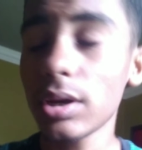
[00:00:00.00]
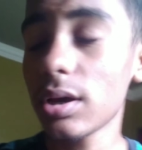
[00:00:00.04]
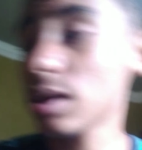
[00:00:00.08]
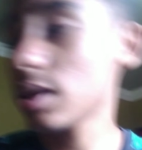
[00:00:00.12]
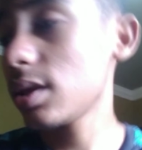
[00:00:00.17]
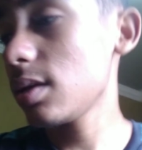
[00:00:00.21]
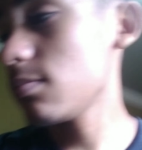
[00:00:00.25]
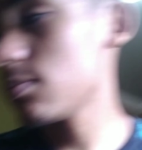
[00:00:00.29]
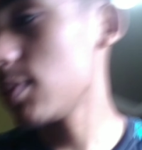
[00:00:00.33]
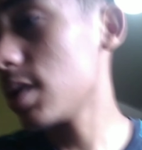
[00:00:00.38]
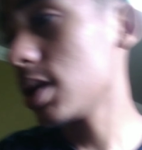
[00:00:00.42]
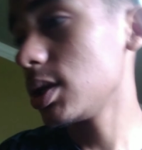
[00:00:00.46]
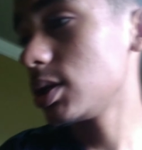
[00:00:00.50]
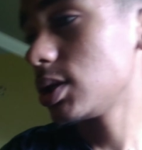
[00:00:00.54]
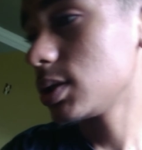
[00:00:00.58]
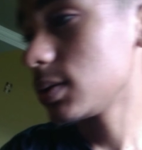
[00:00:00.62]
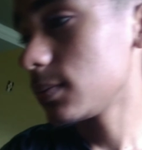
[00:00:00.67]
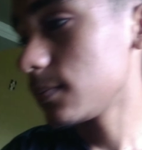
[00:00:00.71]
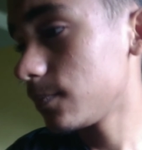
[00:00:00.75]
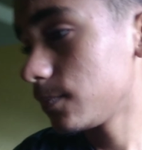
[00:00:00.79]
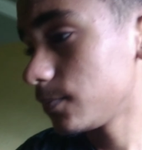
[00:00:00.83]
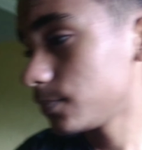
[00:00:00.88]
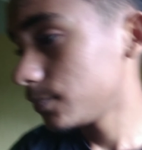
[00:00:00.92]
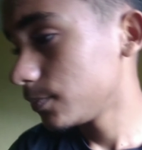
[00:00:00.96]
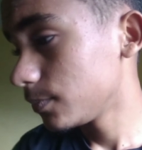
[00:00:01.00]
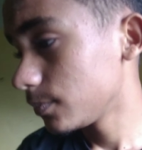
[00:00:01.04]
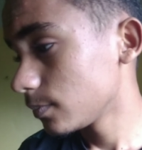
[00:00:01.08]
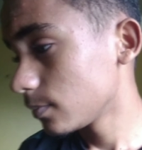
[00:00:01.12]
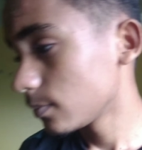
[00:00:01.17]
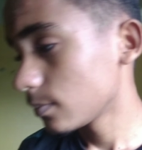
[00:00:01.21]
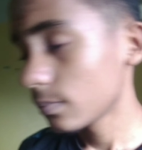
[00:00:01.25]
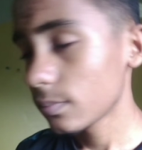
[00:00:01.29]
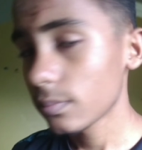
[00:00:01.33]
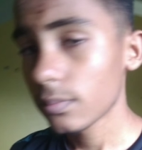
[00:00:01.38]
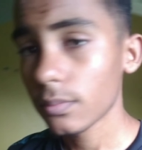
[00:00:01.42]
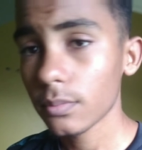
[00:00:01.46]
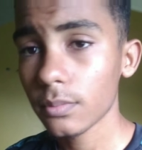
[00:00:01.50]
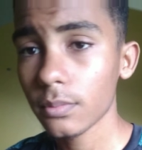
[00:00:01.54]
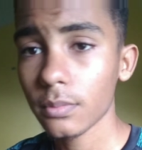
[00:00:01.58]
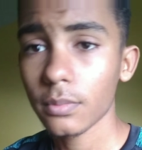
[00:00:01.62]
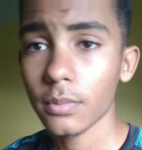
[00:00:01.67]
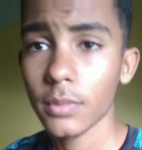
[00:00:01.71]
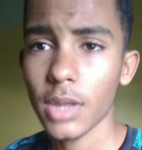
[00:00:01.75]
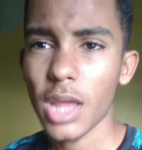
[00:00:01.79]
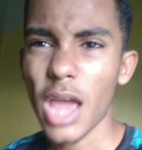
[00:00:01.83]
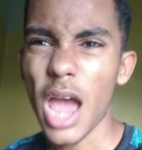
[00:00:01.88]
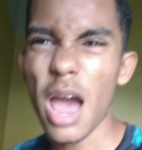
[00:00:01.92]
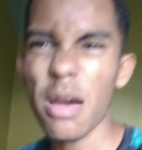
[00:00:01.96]
hoje é aqui mesmo.
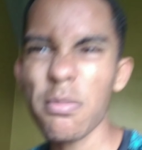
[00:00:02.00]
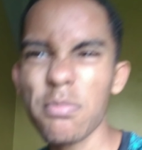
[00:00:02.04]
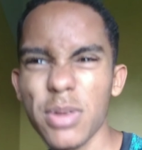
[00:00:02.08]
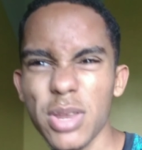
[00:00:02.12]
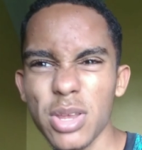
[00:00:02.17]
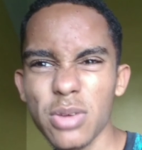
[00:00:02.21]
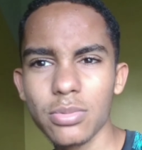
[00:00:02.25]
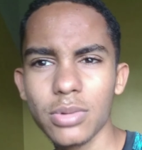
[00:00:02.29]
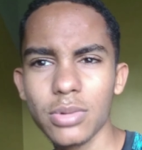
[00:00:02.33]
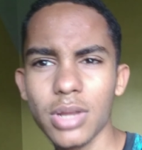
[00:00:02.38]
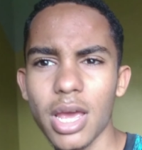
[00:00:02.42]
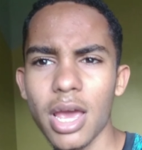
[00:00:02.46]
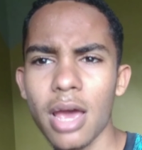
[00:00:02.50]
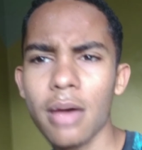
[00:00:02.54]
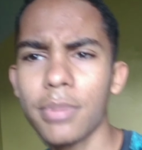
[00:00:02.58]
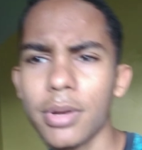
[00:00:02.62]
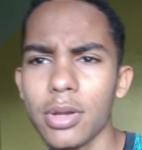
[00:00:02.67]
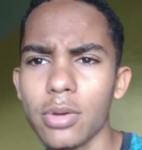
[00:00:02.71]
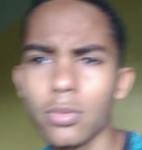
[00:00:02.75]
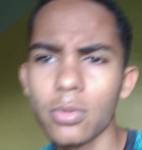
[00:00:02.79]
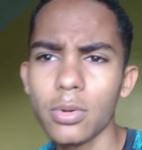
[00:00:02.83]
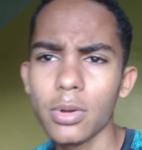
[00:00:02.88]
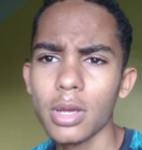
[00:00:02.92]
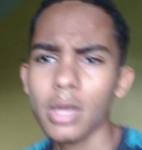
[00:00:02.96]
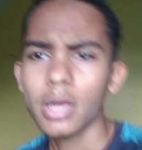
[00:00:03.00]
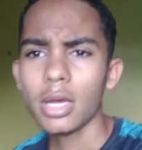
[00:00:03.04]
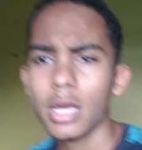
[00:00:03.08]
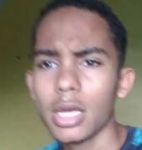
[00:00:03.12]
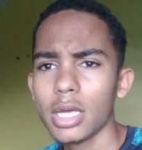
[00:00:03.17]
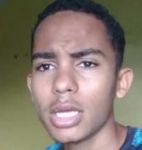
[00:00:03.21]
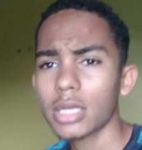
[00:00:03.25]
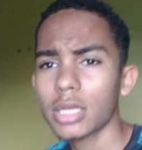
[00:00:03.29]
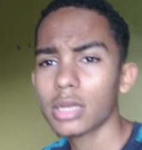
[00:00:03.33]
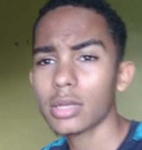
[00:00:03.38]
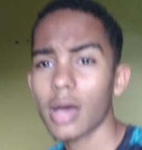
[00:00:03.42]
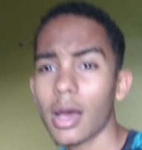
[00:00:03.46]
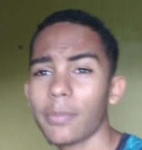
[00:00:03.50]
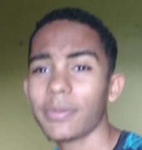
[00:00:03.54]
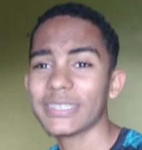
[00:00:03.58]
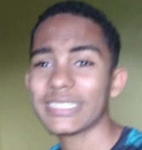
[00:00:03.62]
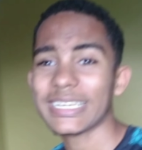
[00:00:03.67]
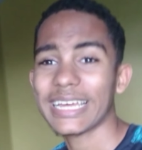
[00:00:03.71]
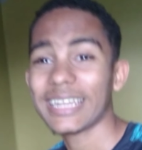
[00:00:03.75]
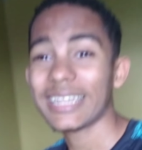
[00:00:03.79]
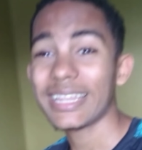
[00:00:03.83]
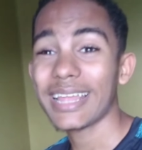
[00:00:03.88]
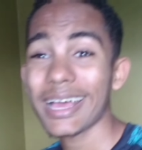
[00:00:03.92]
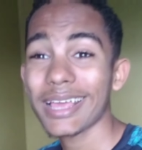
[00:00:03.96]
Abril, né? Abril. Então,
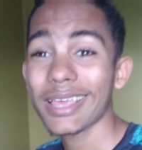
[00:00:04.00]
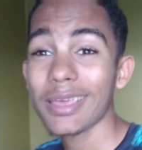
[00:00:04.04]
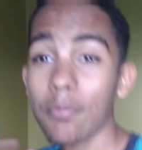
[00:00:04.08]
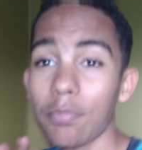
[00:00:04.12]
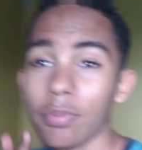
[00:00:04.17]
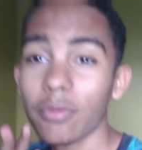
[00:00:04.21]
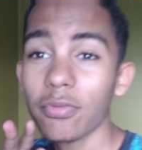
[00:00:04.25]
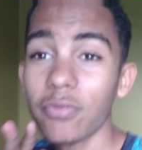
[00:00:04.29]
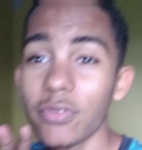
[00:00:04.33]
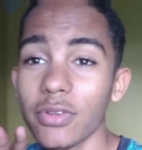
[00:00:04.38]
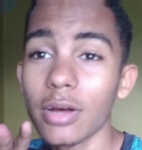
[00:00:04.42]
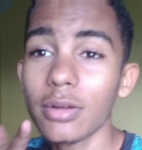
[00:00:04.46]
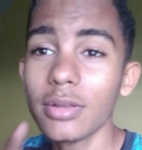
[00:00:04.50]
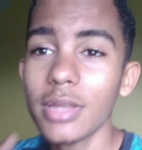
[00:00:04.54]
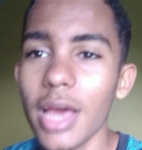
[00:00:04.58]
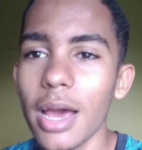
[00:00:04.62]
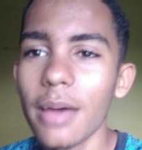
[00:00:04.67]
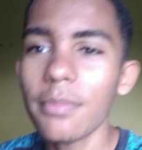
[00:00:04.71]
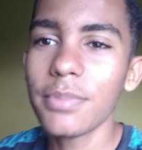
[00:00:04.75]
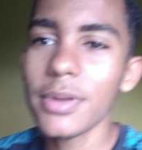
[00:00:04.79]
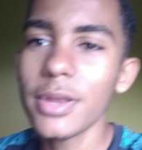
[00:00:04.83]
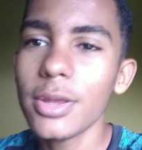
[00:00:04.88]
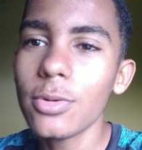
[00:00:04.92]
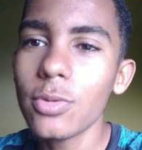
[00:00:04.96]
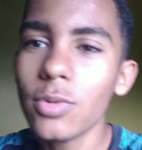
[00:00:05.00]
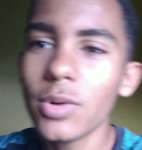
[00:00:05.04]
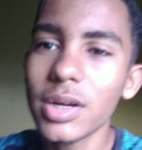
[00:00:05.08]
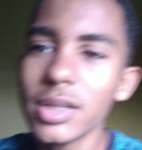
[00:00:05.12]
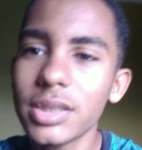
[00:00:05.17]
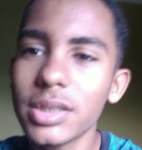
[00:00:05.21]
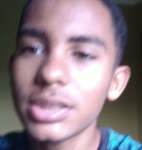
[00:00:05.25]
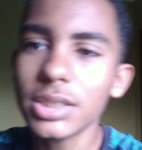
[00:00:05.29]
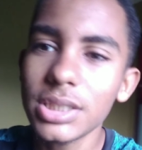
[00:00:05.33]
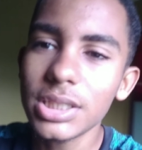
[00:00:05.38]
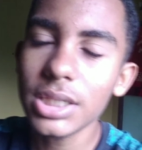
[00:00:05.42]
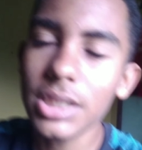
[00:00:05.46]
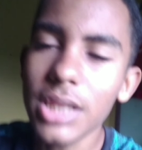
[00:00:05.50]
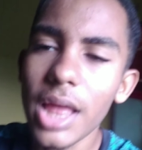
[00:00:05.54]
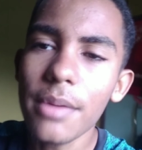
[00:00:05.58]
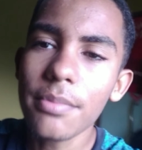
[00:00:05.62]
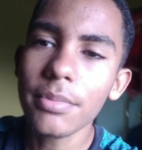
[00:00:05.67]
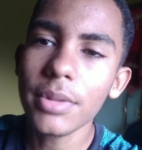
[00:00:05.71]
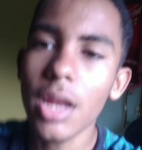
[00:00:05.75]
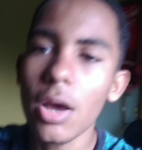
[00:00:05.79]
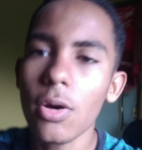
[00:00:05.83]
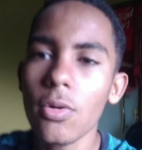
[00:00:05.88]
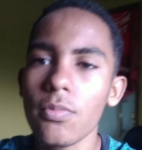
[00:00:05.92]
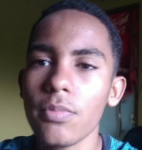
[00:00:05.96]
rapaziada, daqui pro final de abril, antes de
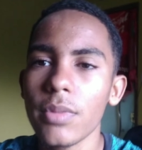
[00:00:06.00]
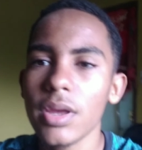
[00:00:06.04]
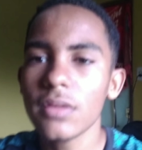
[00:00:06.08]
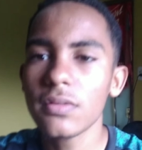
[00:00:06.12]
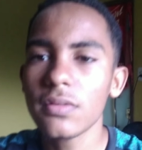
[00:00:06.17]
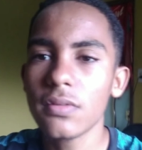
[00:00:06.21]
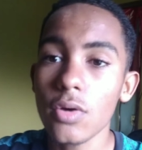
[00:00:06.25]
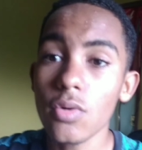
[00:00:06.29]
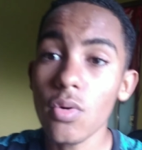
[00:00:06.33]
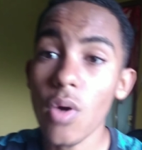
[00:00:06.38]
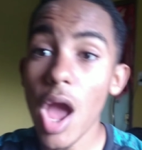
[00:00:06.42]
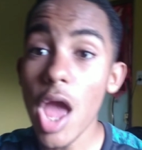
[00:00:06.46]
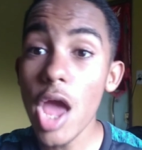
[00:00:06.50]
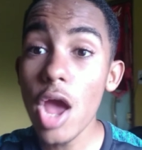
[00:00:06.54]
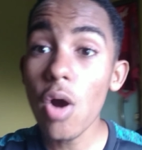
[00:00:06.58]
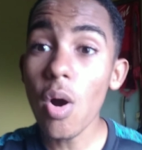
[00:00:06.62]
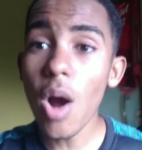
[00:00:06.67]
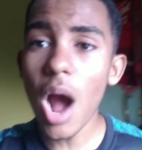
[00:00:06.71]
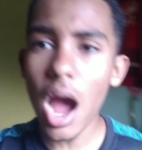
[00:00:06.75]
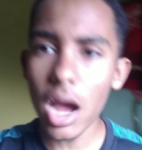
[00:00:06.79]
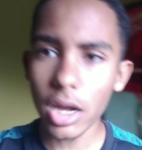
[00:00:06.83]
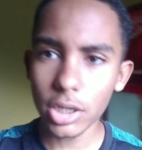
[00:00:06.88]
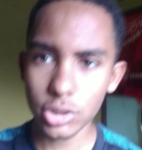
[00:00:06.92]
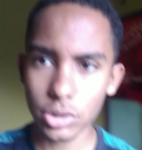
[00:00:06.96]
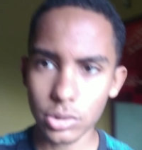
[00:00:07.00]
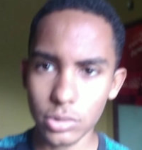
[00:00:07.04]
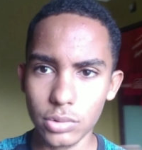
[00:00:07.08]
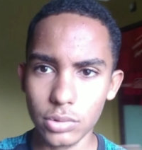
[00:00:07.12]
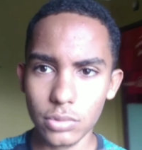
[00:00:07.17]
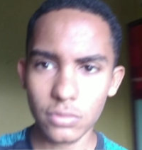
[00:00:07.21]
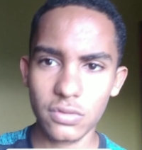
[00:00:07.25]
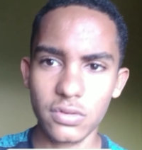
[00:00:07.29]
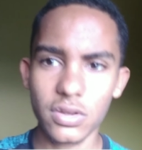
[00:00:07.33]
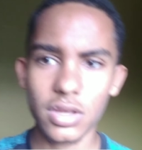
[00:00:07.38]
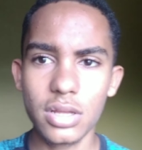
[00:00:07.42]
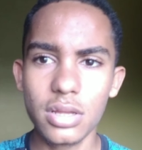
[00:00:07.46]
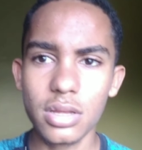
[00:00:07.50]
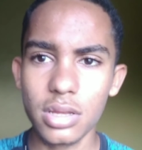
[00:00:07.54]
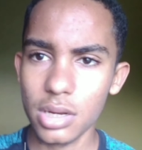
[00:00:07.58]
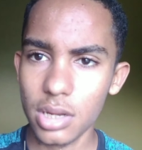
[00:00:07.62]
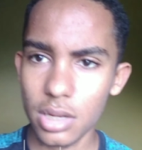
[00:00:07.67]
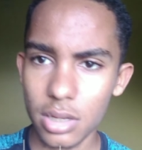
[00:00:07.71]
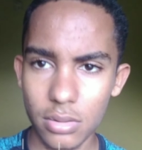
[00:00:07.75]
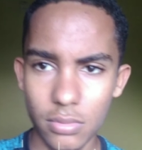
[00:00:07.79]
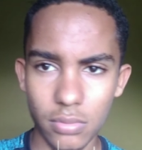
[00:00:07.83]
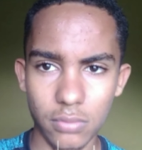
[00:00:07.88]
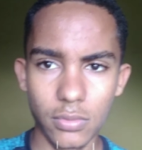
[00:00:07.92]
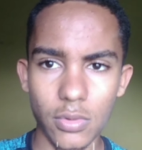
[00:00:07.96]
terminar o mês, eu, eu acho, eu não sei
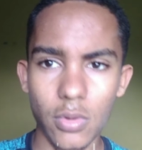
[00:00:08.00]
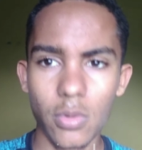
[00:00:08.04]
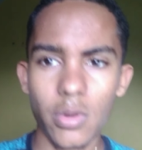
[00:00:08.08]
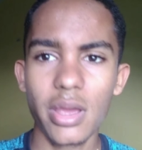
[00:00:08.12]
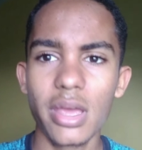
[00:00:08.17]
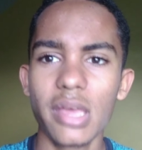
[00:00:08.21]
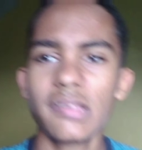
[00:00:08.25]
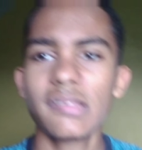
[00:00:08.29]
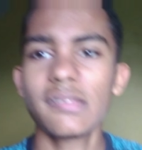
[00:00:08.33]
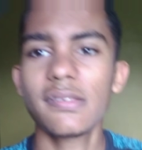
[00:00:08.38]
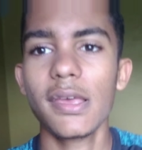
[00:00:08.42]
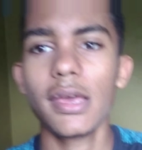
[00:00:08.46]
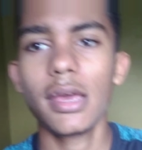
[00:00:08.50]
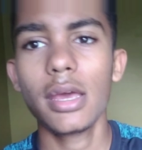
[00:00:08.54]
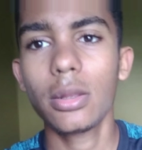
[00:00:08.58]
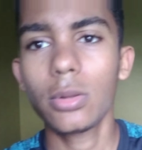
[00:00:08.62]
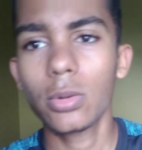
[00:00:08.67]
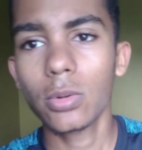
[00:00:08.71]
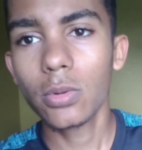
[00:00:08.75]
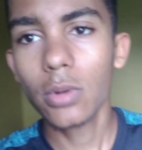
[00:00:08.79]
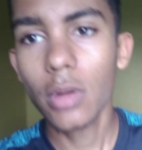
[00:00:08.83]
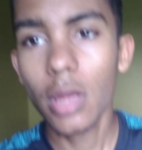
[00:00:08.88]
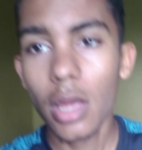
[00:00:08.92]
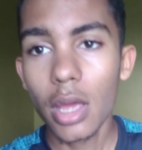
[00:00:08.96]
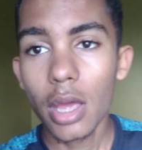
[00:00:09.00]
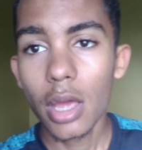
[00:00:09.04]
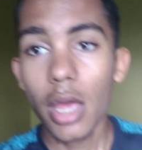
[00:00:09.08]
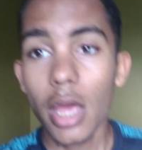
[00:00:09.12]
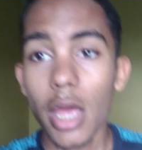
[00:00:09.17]
direito, não é certo.